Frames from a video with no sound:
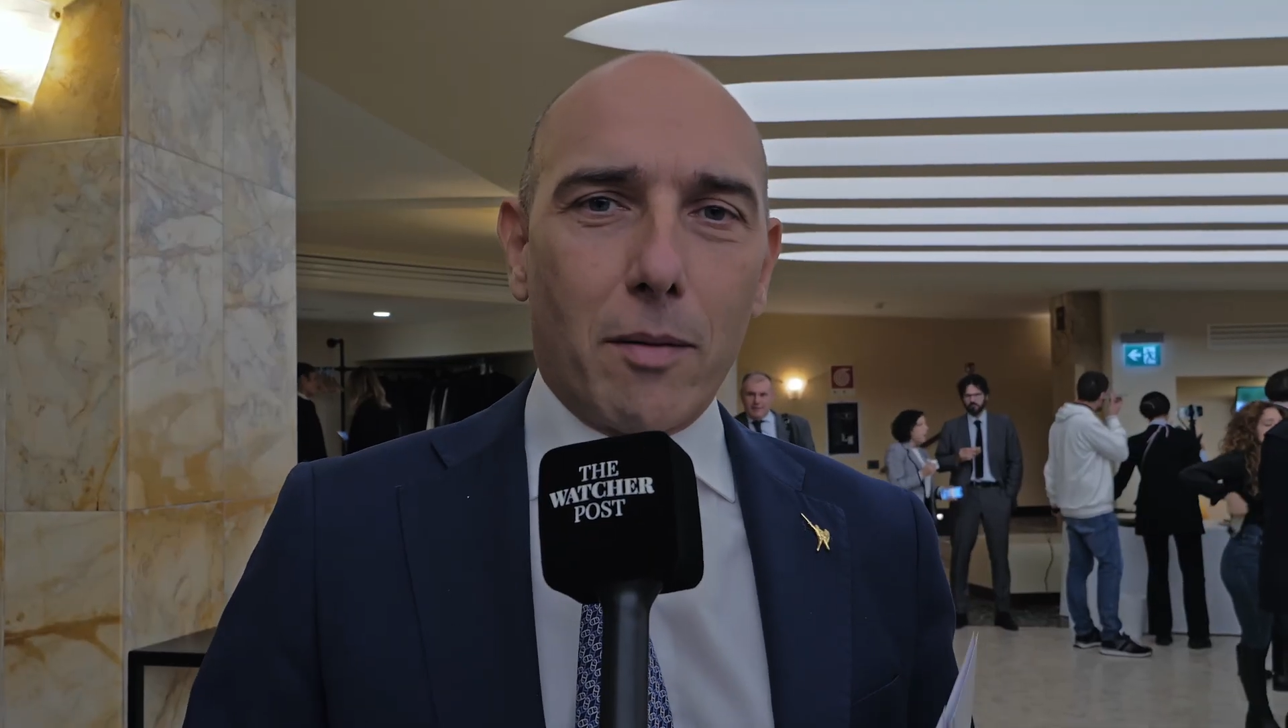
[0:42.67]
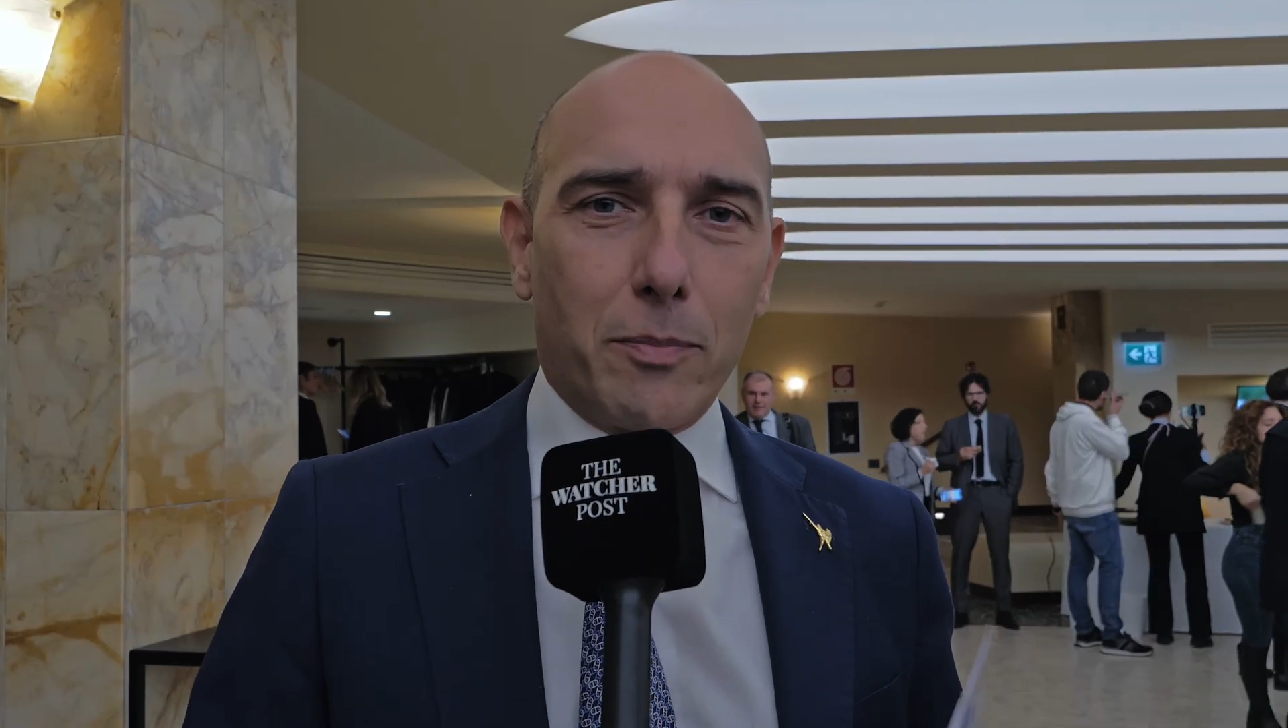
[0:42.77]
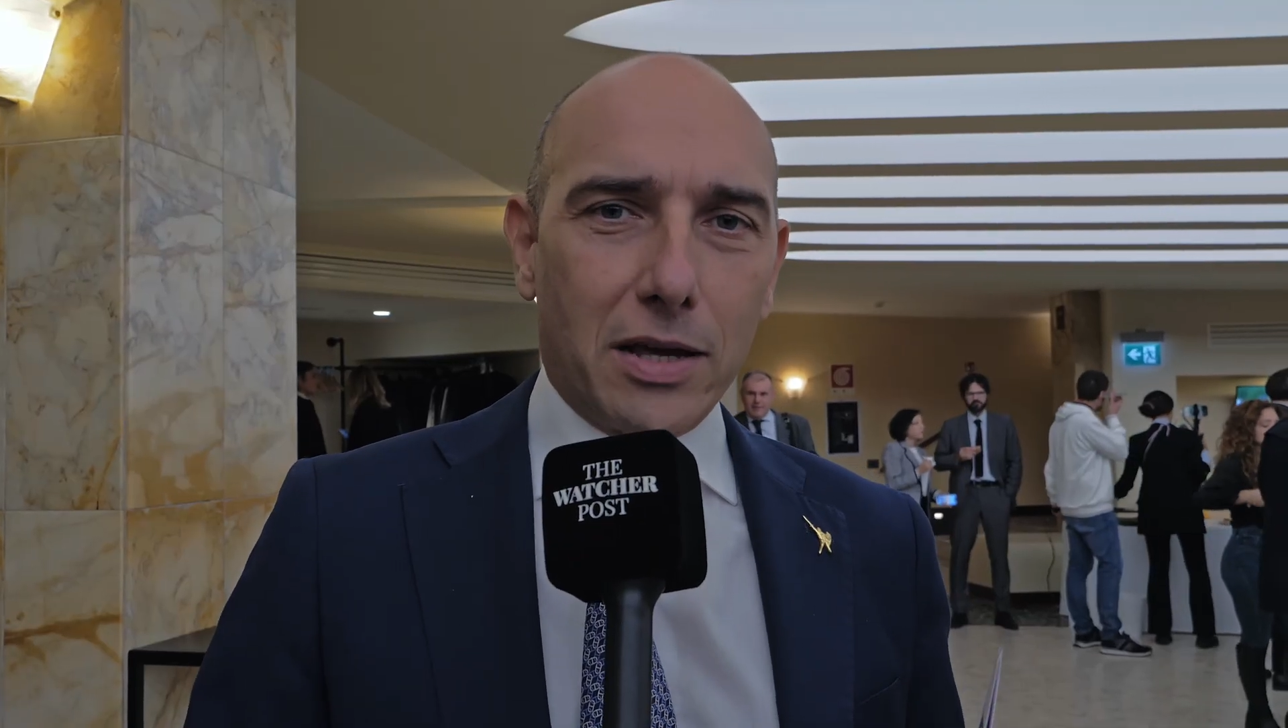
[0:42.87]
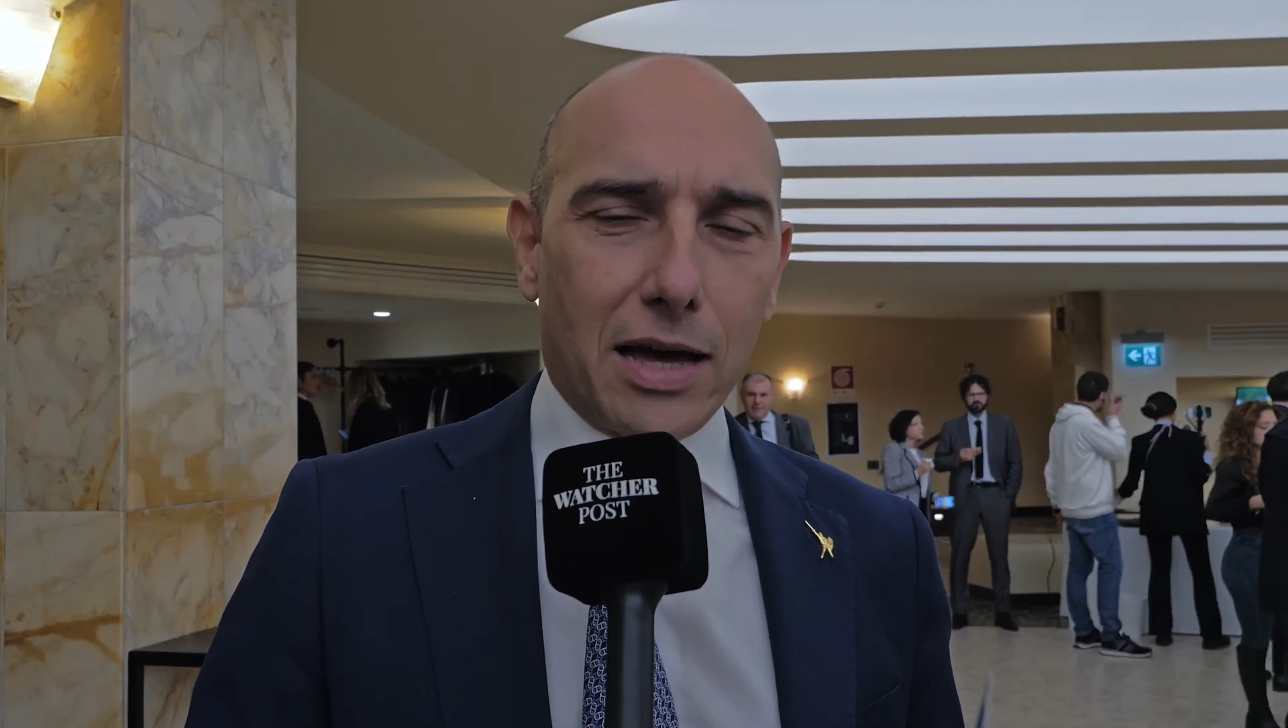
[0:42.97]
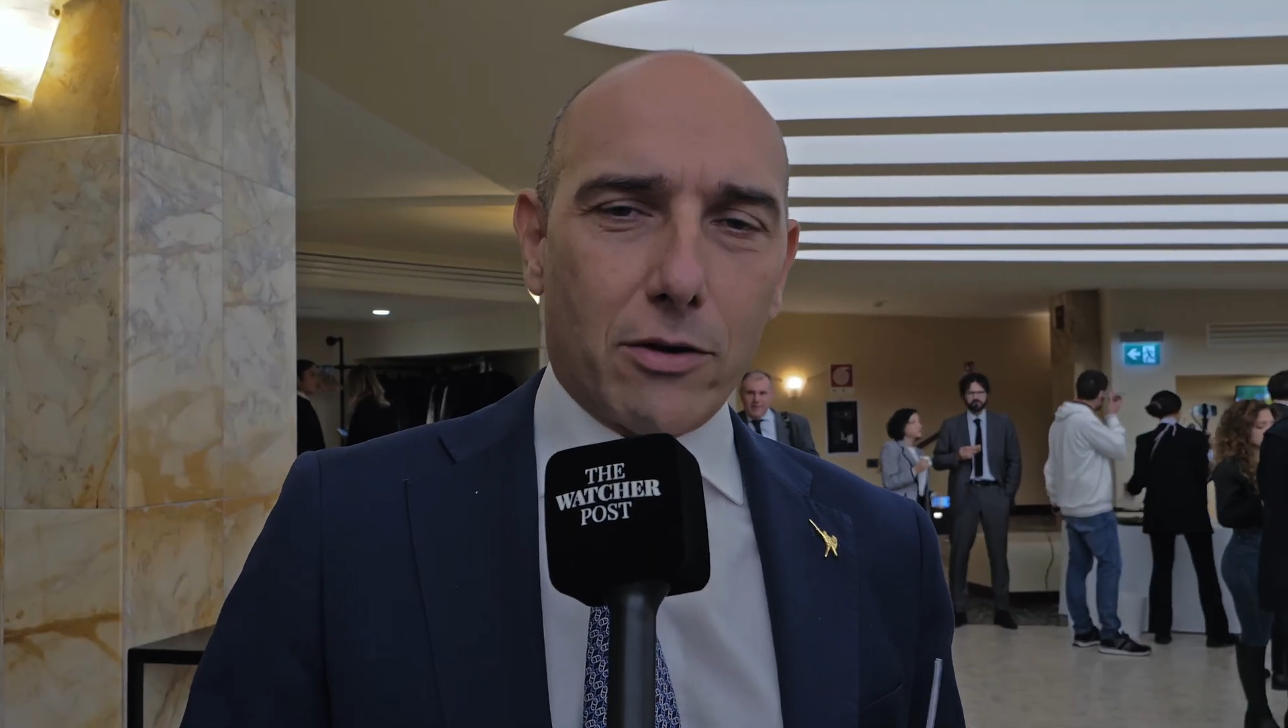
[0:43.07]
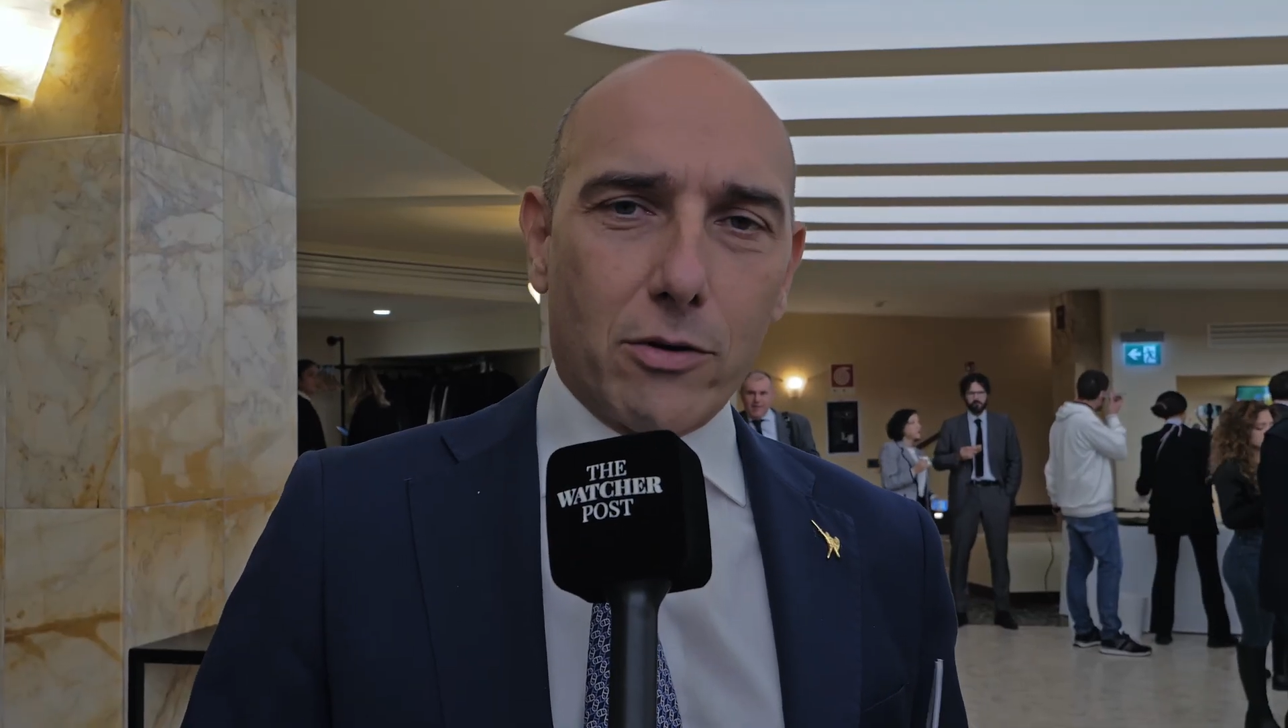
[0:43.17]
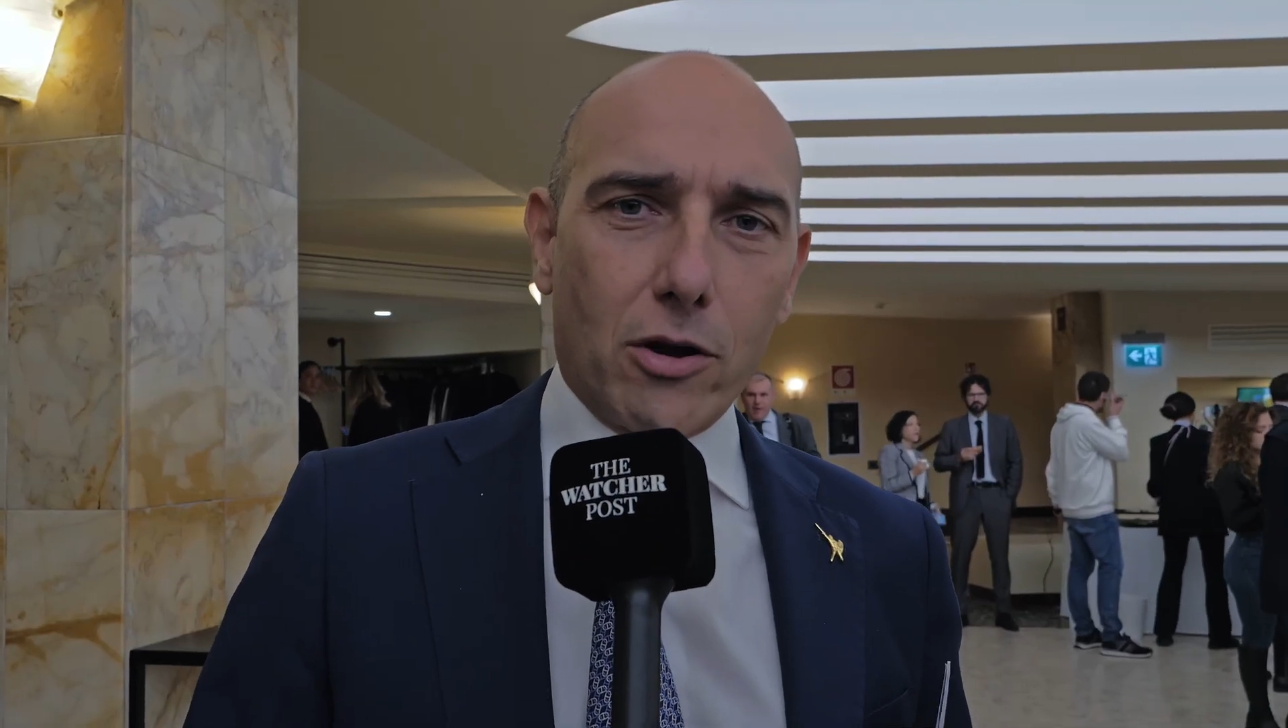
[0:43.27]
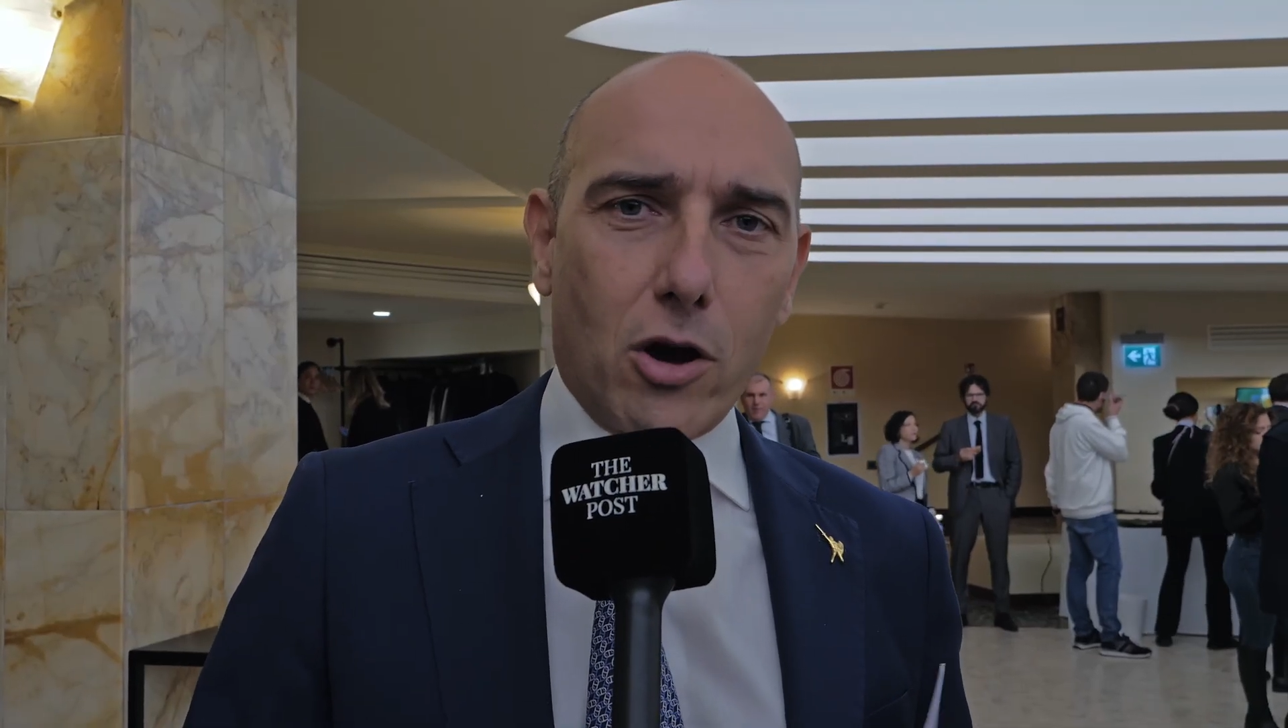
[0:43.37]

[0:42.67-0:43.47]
applicare una